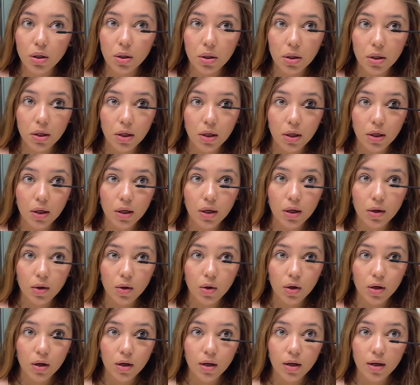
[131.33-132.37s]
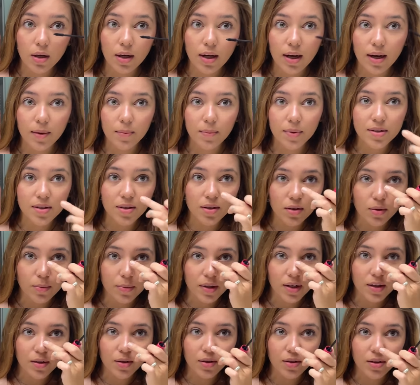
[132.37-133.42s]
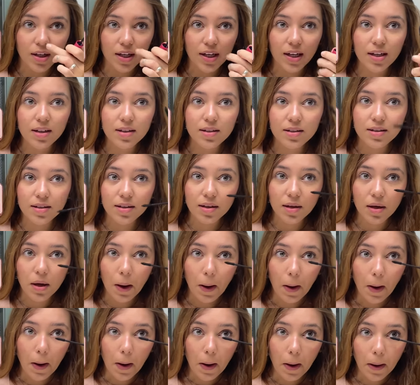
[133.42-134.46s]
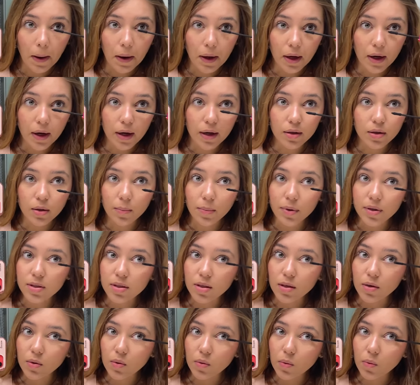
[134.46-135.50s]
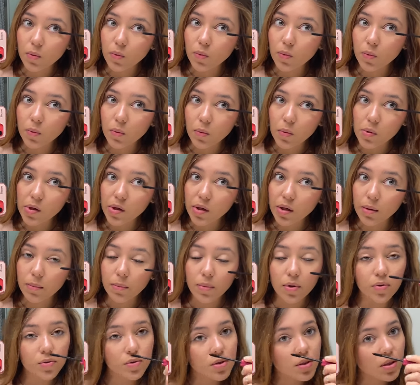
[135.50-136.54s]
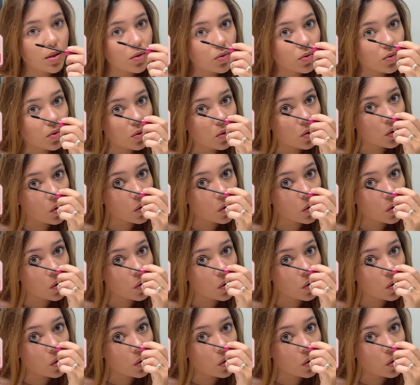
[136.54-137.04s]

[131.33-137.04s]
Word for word: e agora... Ah, passei iluminador no nariz e agora eu tô passando um rímelzinho.